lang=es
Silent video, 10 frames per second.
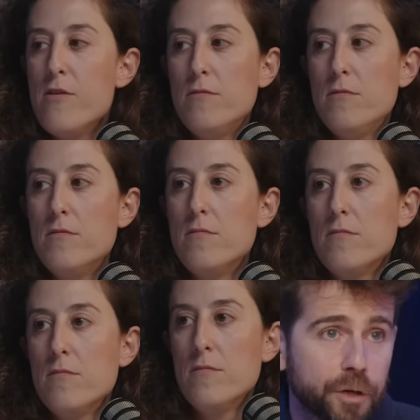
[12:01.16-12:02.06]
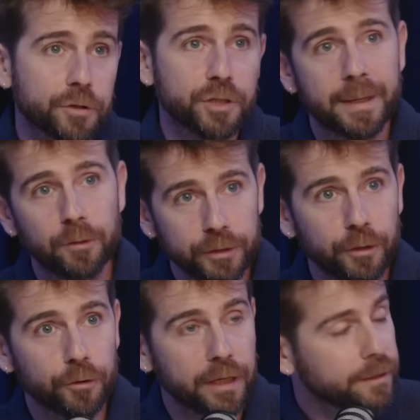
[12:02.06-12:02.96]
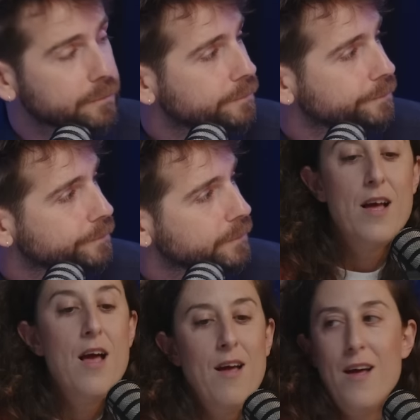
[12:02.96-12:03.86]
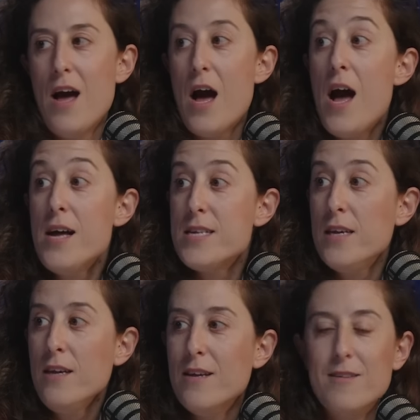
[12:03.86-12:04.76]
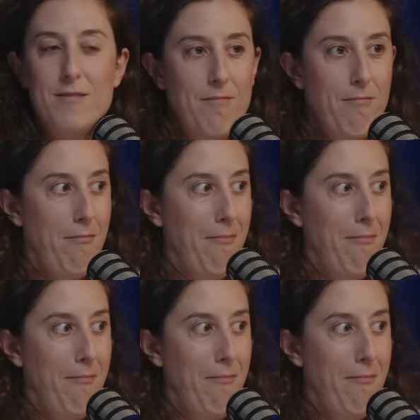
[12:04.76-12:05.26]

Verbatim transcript: Bueno, es que hay un boxeador que se llama Nonito Donaire, que es filipino. Ah, ¿sí? Sí.